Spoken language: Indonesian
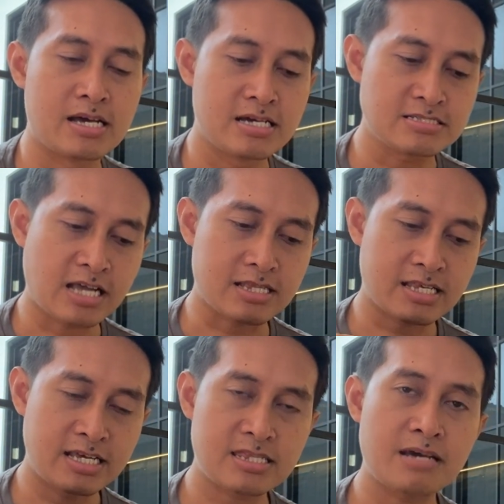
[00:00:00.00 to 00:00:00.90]
Saat
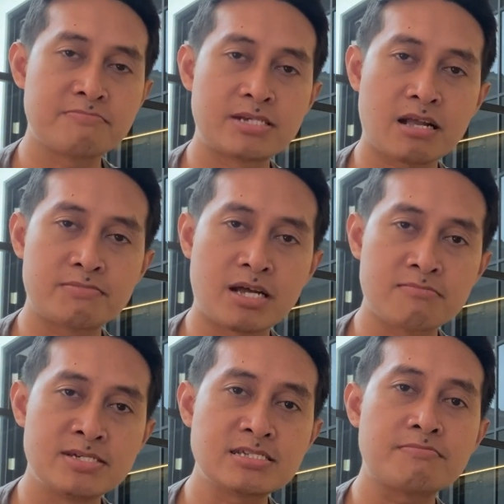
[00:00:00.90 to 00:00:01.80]
kita benar-benar
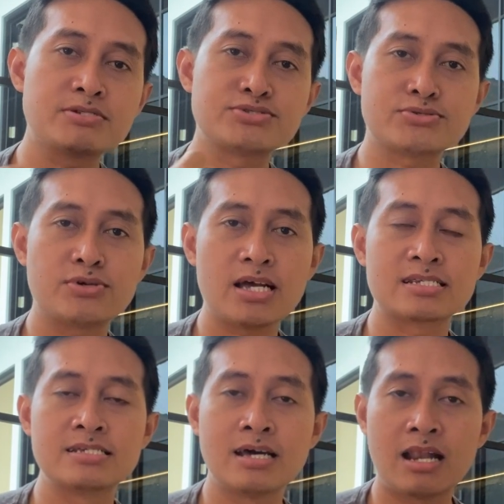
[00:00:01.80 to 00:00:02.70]
bisa bersyukur
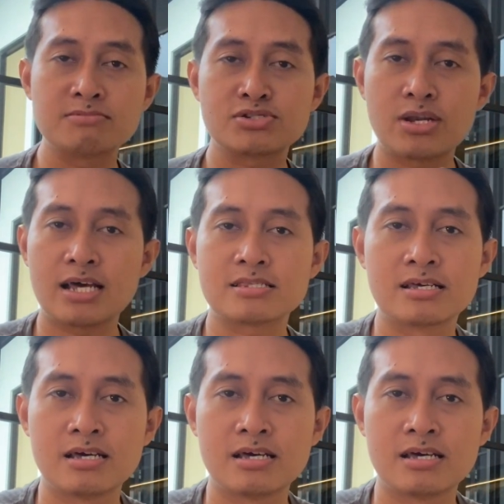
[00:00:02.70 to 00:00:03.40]
di dalam sholat,